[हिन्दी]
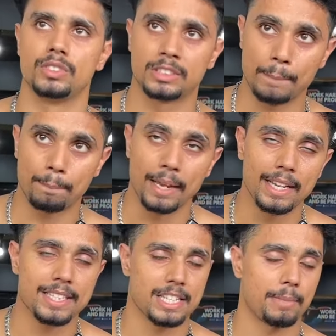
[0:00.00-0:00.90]
से
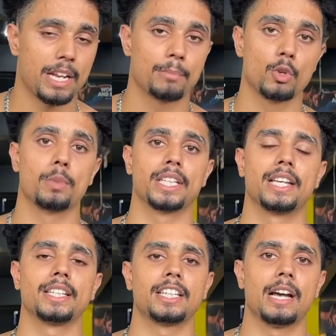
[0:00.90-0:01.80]
पहले जैसे कि मैंने आप लोगों को बताया
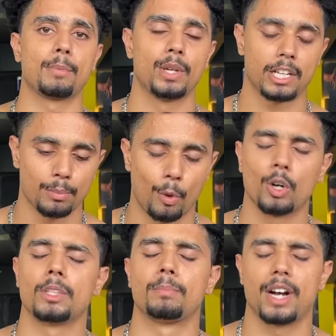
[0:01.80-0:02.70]
था कि आपको लेकिन
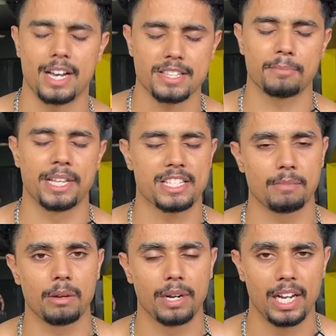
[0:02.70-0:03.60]
बहुत ही खास एक बढ़िया
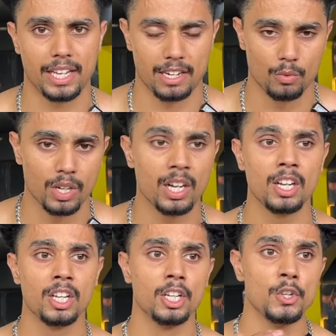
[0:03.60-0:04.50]
सप्लीमेंट लेकर आऊँगा
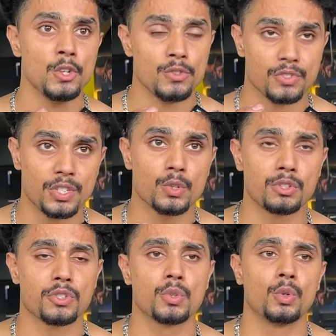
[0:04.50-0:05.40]
जिसको
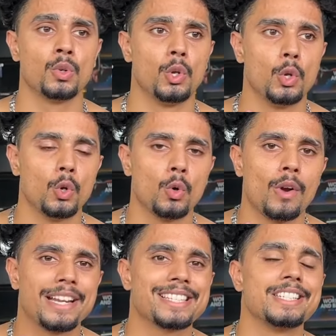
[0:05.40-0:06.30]
जिसको लो
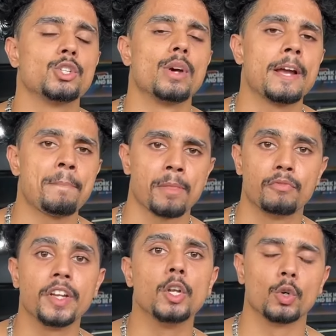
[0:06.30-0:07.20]
एनर्जी जो है
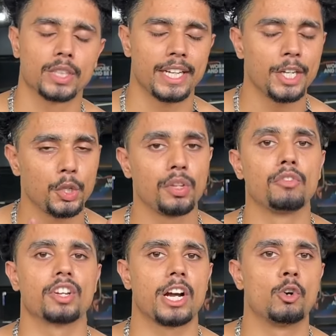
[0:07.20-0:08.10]
फील होते हैं
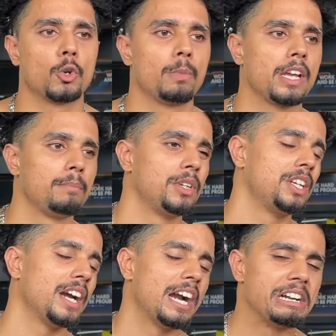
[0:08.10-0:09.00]
ड्यूरिंग वर्कआउट में
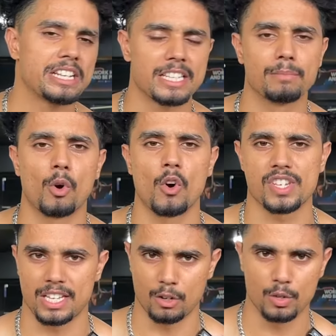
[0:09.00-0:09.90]
डिहाइड्रेशन बहुत
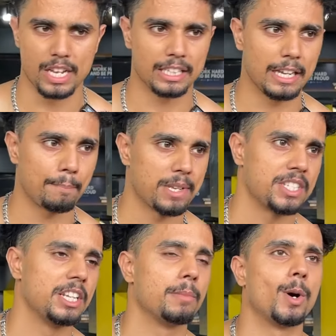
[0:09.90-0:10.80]
ज़्यादा हो जाता है
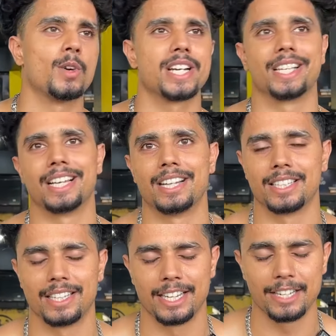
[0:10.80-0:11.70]
पसीने बहुत ज़्यादा
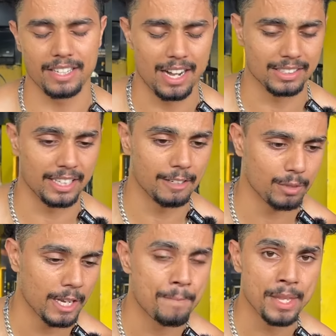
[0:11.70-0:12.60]
आते हैं आते हैं
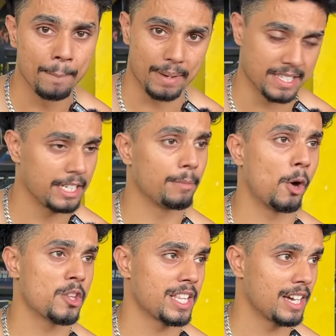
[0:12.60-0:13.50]
ठीक है पसीने
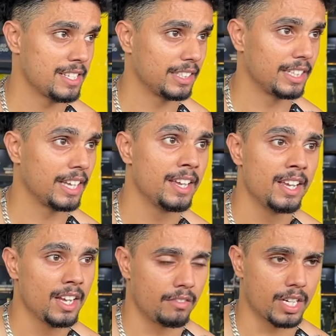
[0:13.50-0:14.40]
बहुत ज़्यादा आ जाते हैं
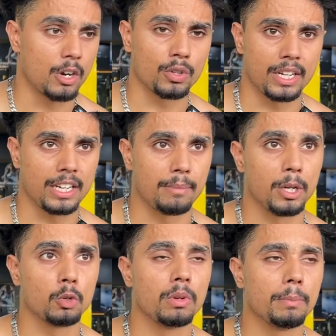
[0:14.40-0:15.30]
वर्कआउट करने का
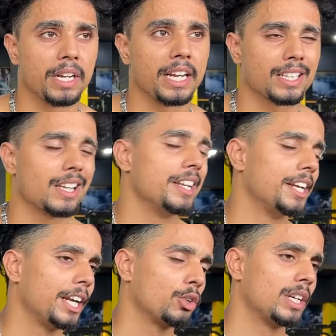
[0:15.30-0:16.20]
बिल्कुल भी मन नहीं करता
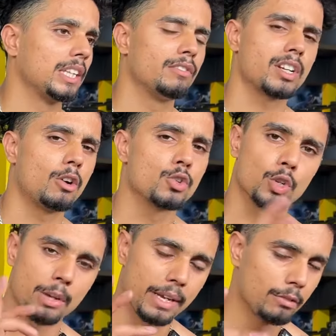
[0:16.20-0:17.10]
इरिटेट हो जाते हैं वर्कआउट
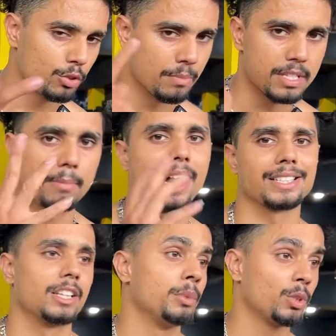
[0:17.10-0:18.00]
छोड़ के भाई वो जिम से भाग
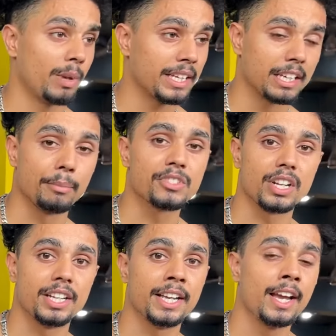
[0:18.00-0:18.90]
जाते हैं अभी तो भाई गर्मी
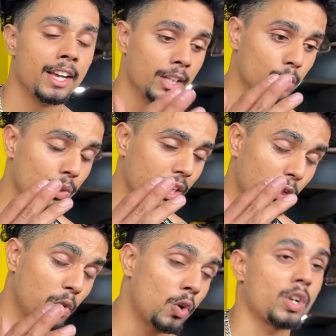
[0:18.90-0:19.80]
चल रही है तो उनकी
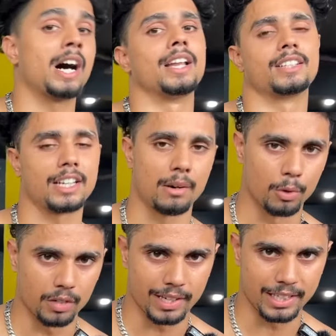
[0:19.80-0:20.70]
और हालत ख़राब
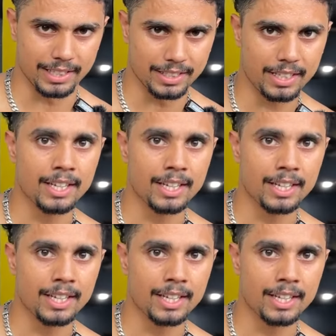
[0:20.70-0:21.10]
होने वाली है ठीक